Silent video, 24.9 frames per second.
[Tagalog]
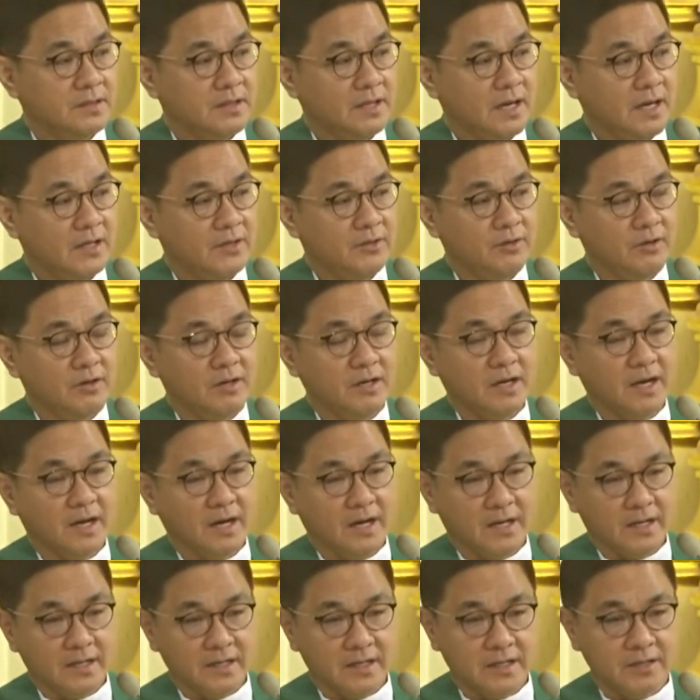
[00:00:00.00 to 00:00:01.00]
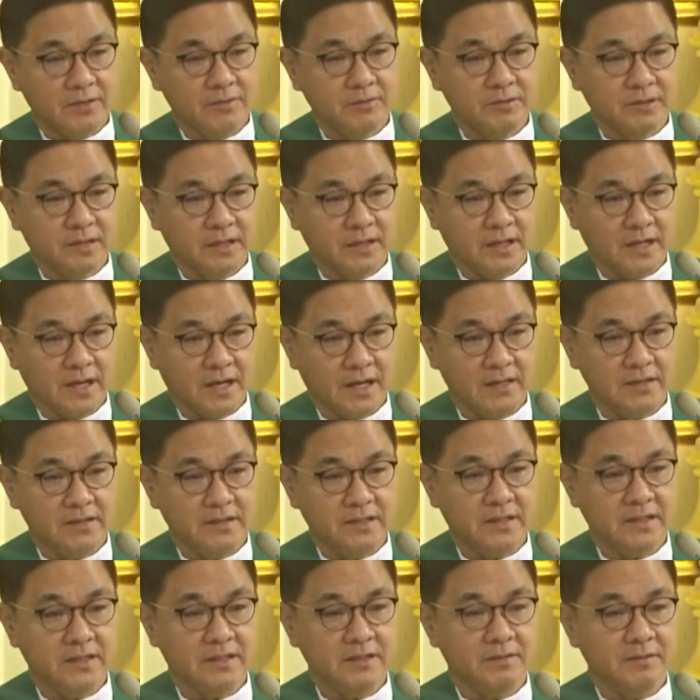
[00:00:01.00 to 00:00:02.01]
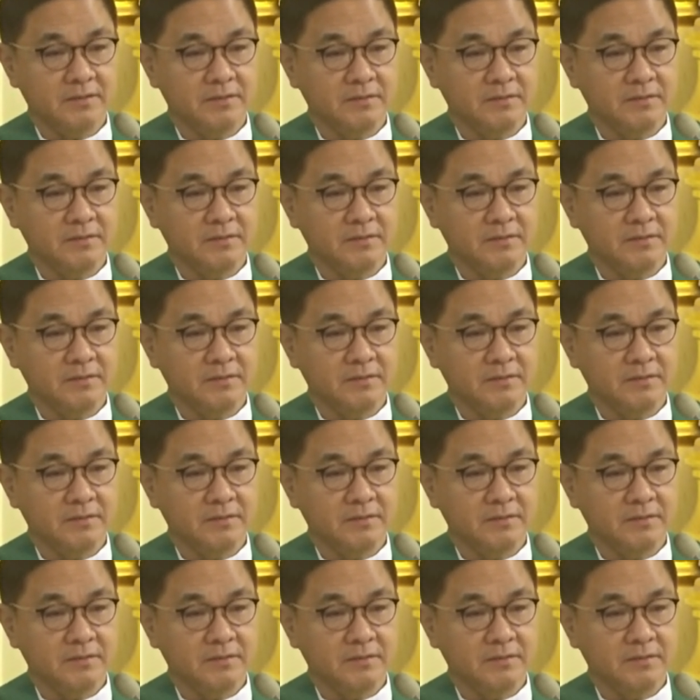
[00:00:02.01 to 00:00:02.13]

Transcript: ano ang araw ng ating